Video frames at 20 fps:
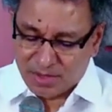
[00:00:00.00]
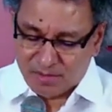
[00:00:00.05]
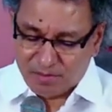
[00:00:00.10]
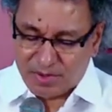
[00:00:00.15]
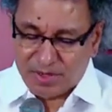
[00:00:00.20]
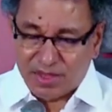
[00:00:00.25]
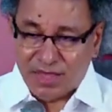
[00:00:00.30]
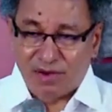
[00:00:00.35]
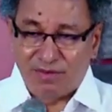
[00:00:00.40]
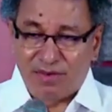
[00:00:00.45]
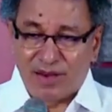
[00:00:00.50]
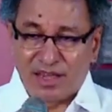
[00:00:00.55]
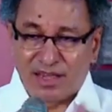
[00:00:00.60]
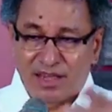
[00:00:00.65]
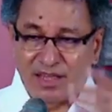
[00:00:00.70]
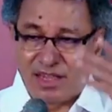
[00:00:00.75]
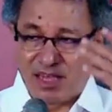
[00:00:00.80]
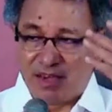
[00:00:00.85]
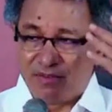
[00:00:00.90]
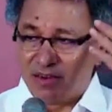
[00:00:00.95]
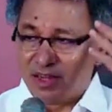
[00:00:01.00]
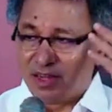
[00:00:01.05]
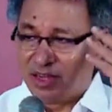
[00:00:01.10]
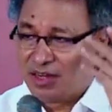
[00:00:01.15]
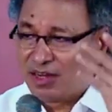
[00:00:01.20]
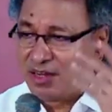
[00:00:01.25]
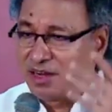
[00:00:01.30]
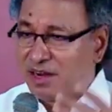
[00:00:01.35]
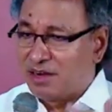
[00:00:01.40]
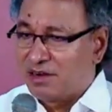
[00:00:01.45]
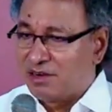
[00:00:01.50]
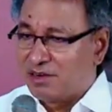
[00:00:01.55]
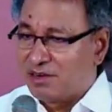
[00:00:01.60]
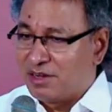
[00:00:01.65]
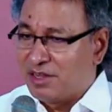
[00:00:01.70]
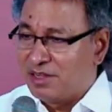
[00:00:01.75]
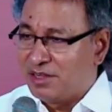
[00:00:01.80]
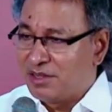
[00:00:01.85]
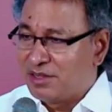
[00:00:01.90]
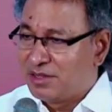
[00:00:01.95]
பிதாவாகி தேவனுக்கு
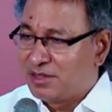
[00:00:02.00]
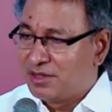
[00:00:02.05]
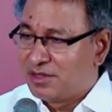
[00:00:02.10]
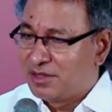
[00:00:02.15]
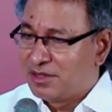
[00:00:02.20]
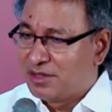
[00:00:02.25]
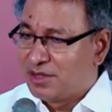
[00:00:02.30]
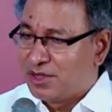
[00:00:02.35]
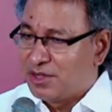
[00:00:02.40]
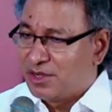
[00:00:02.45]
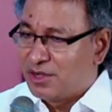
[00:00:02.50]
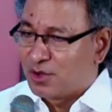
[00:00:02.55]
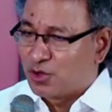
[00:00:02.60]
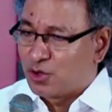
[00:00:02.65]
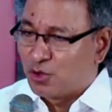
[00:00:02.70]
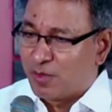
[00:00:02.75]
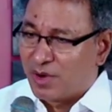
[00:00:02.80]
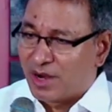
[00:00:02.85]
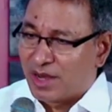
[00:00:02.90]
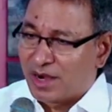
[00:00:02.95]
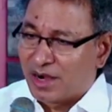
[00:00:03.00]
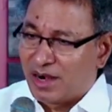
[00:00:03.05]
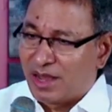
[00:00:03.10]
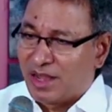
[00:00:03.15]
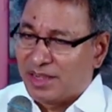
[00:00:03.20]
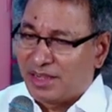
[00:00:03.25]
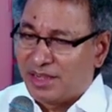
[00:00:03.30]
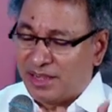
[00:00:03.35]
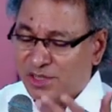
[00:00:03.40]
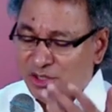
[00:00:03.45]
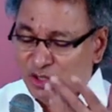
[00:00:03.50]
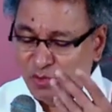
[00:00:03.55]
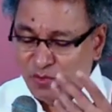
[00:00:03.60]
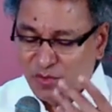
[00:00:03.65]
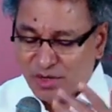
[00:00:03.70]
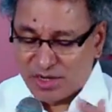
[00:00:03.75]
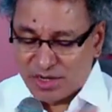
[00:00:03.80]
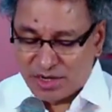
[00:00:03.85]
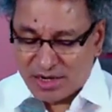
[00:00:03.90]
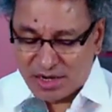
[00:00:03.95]
நன்றி குமாரனாகி
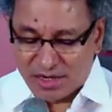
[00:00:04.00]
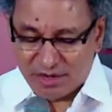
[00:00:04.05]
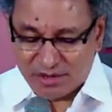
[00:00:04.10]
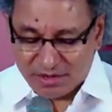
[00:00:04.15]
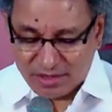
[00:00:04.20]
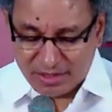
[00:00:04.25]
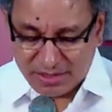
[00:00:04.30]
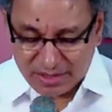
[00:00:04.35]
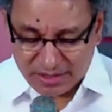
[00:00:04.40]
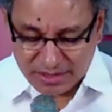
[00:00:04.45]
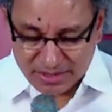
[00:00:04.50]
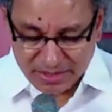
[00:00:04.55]
இயேசுவுக்கு நன்றி